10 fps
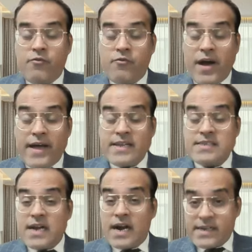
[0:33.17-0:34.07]

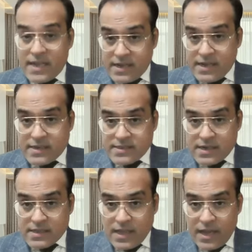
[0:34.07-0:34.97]
वायरस अटैक कर
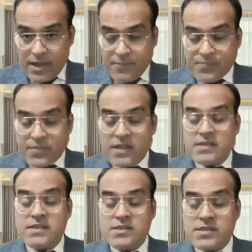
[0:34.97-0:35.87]
सकता है
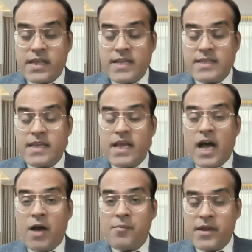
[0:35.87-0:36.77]
जिस तरह से
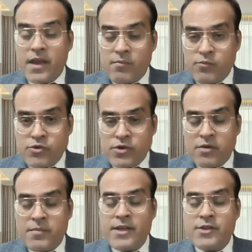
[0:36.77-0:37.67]
आपके कंप्यूटर
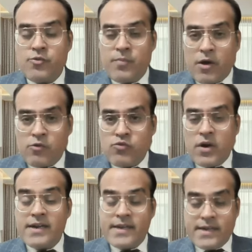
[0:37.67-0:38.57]
में छुपा
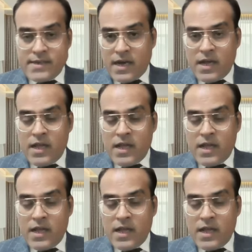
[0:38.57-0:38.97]
हुआ डेटा